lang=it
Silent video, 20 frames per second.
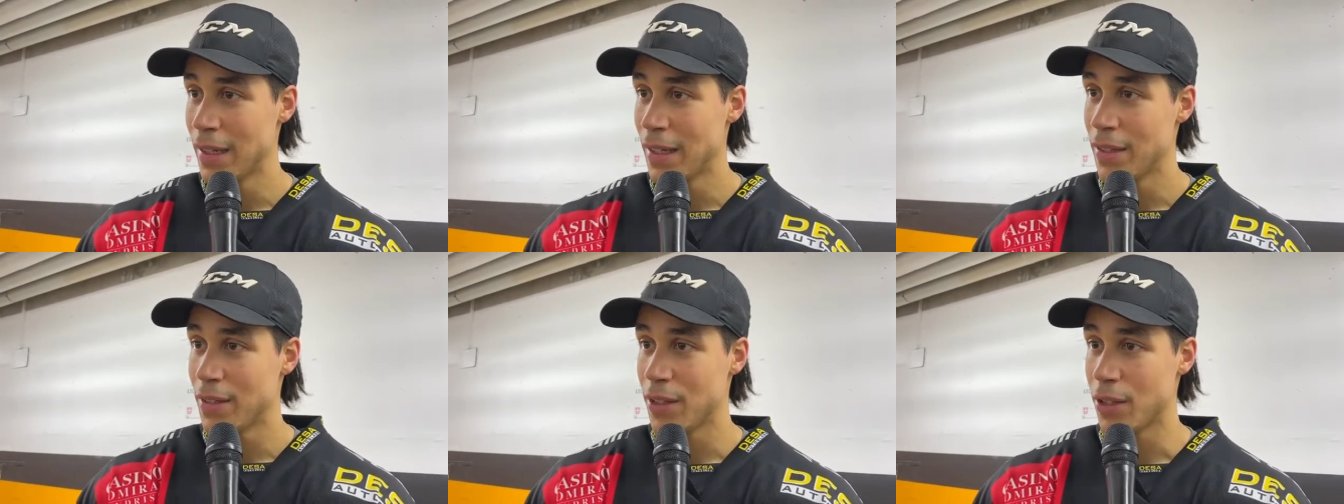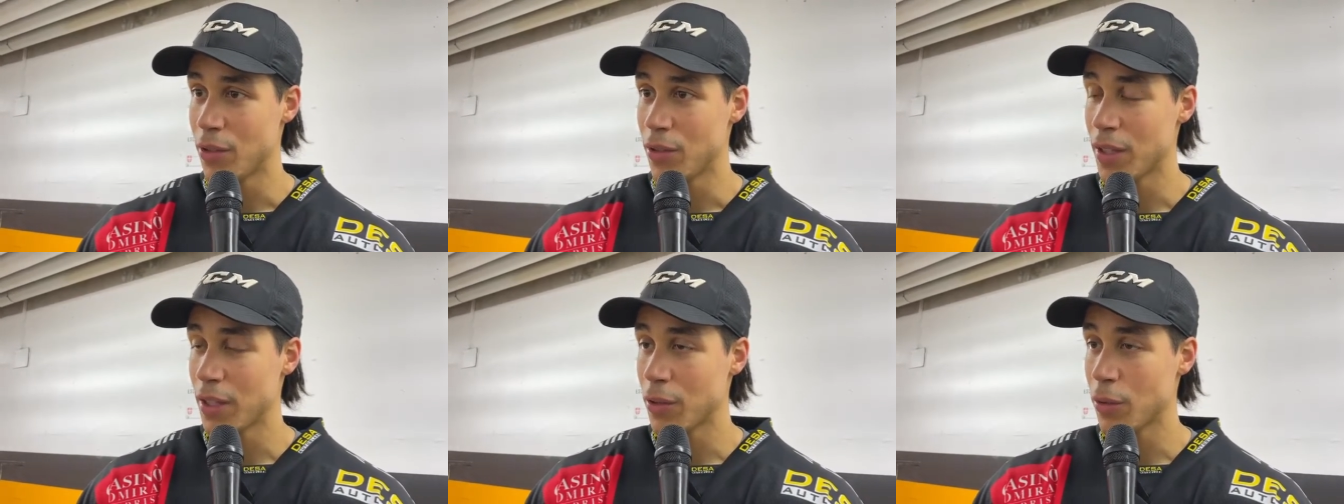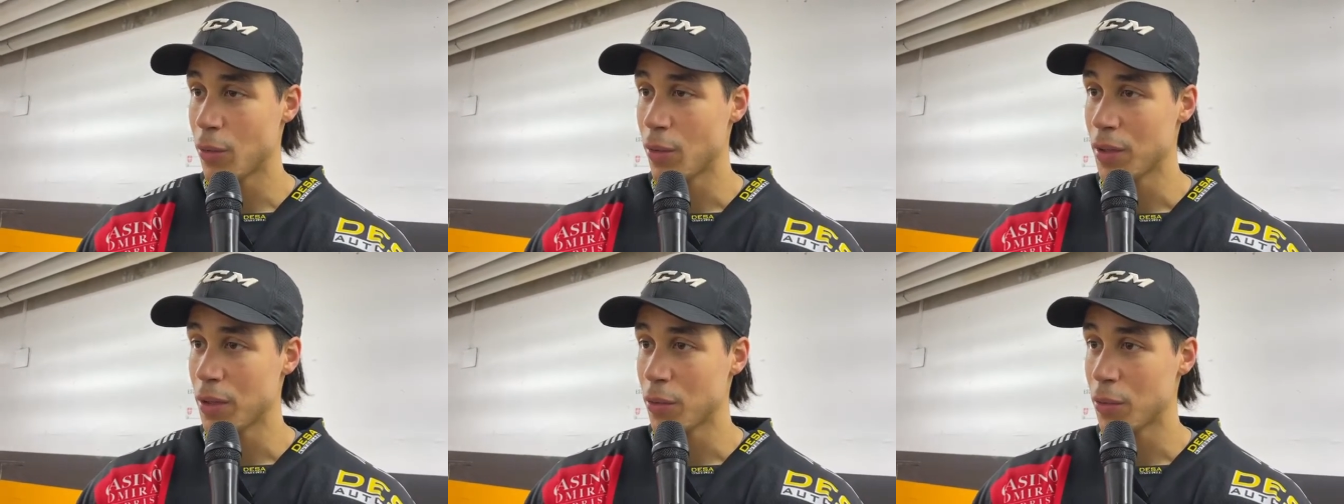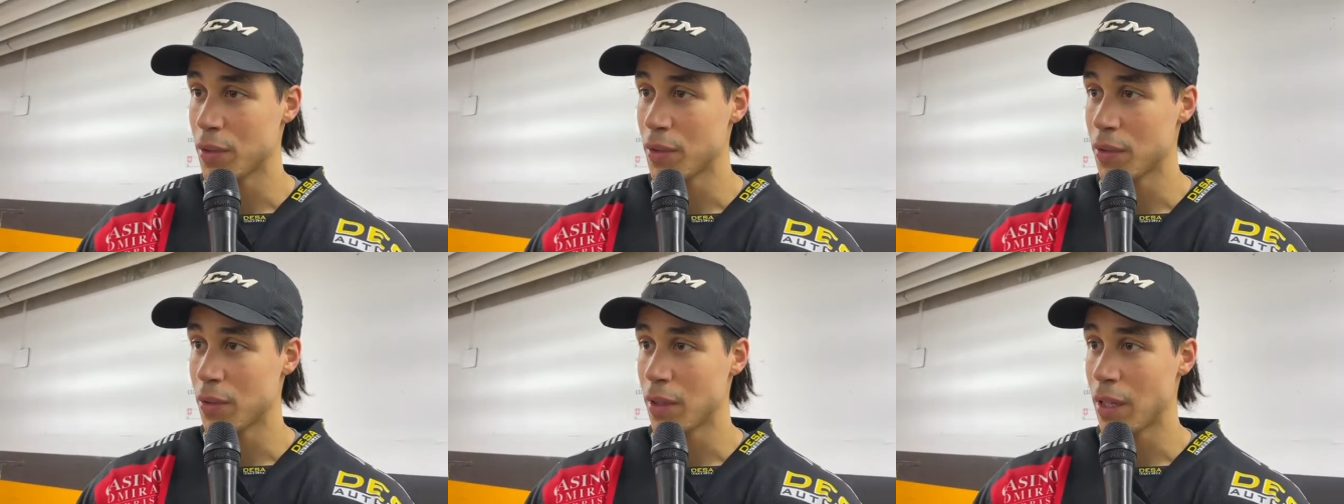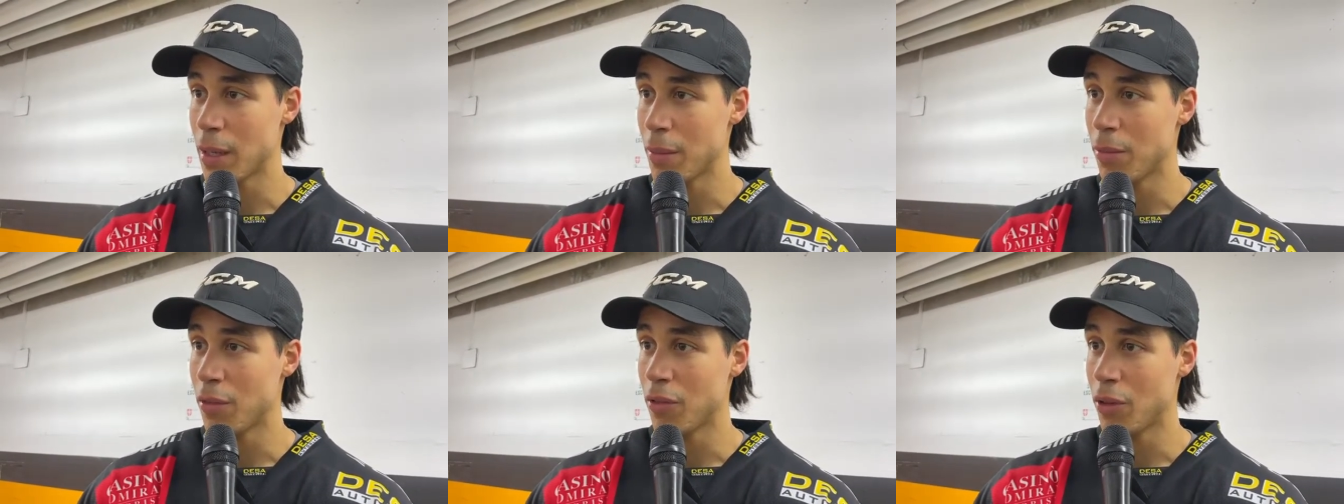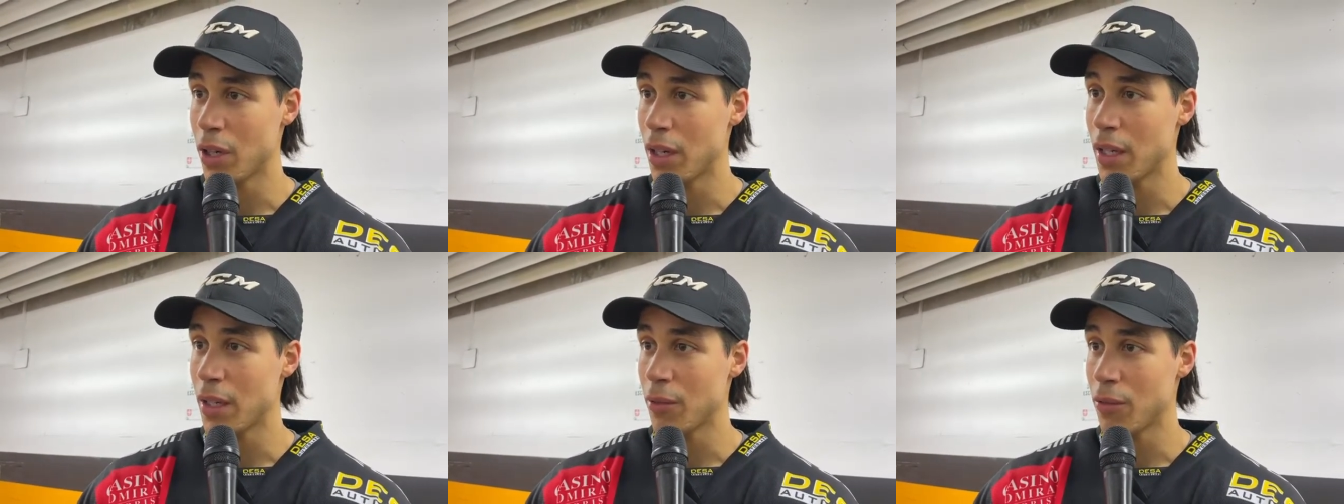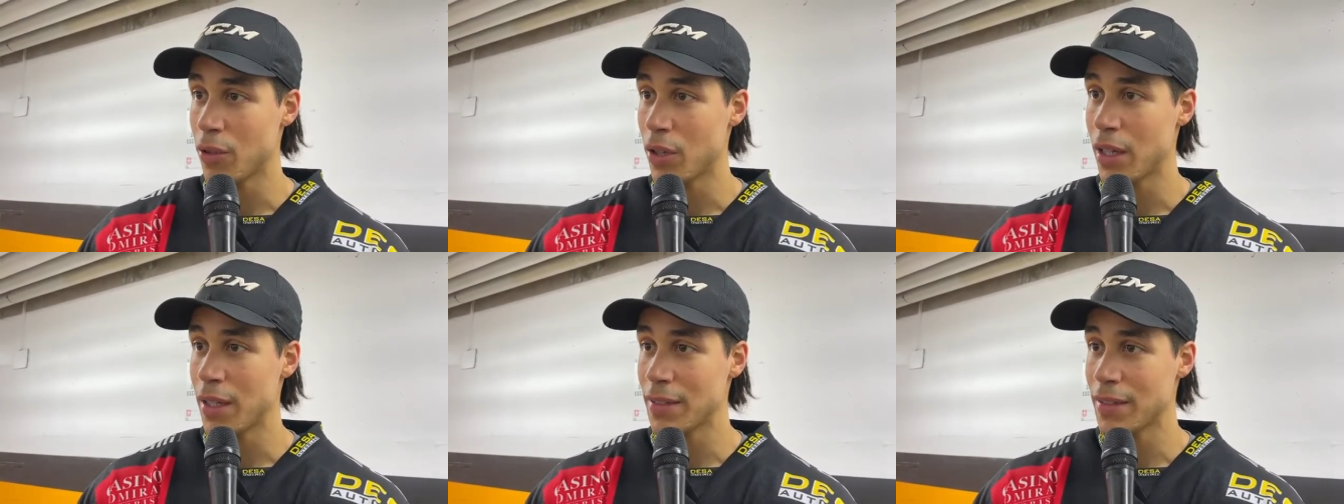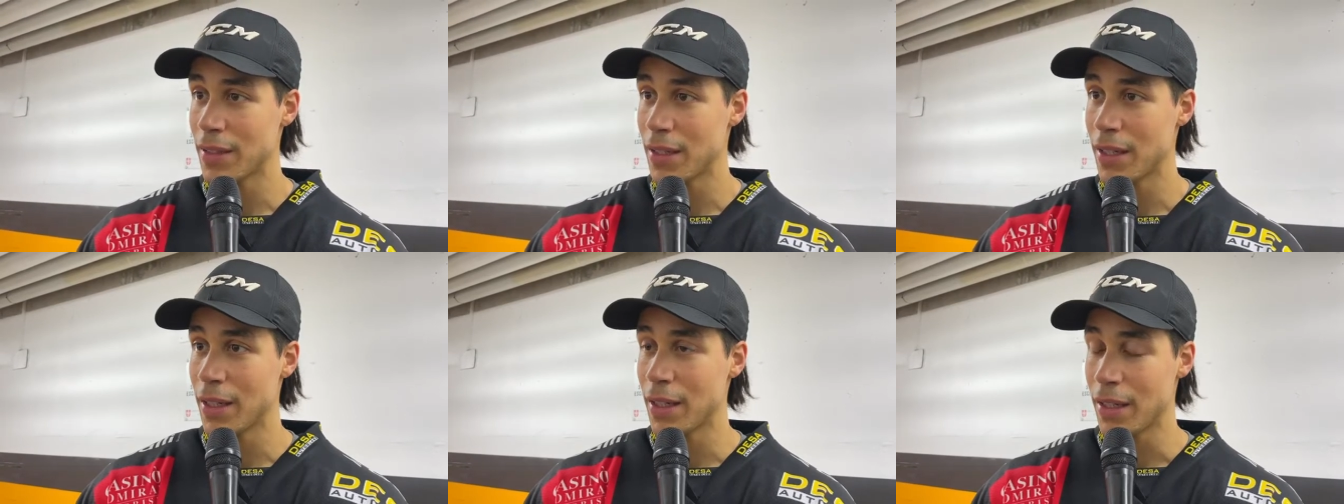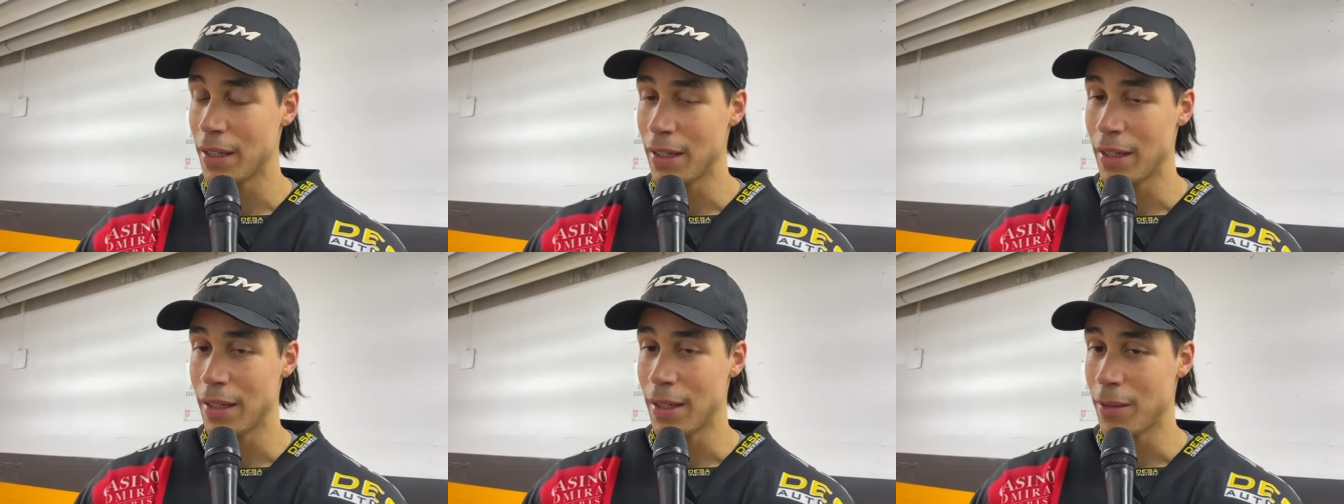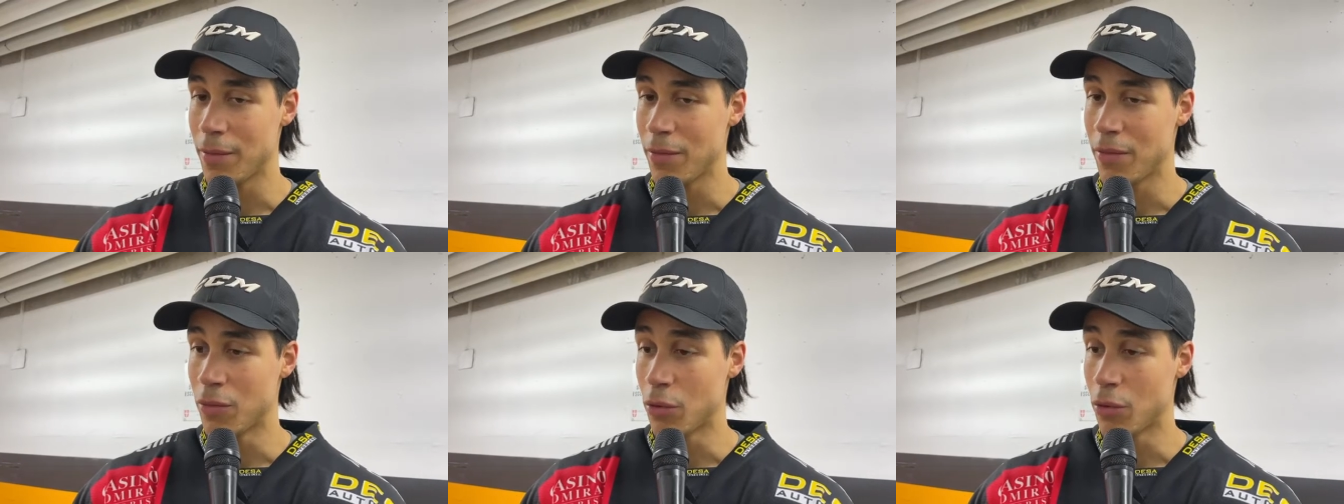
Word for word: si è notato quanto questo club vuole, vuole, essere, eh,